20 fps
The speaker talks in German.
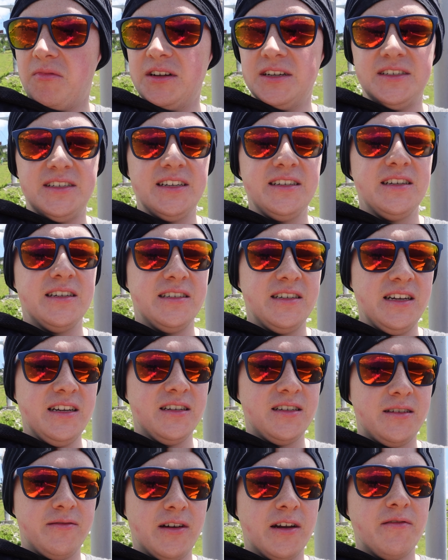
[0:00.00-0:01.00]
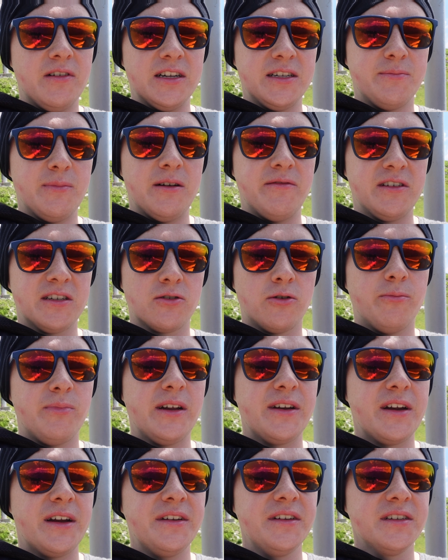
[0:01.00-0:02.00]
sehr, sehr sehenswert, weil es mal was
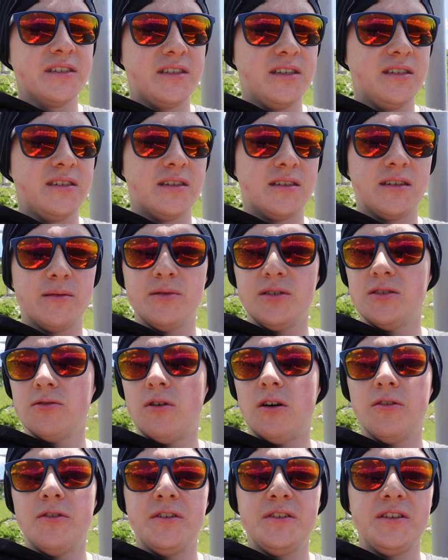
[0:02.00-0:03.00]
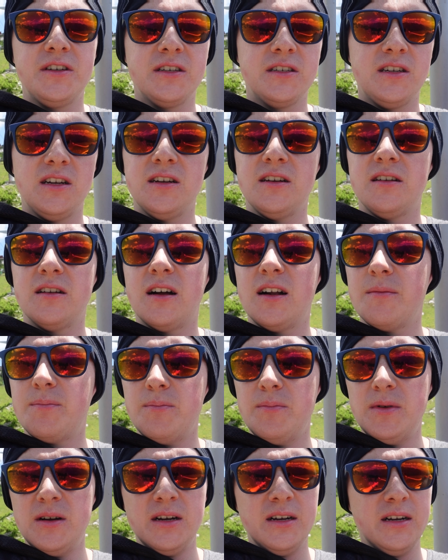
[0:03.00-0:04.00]
komplett anderes ist. Das habe ich so auch noch nicht gesehen in den Alpen,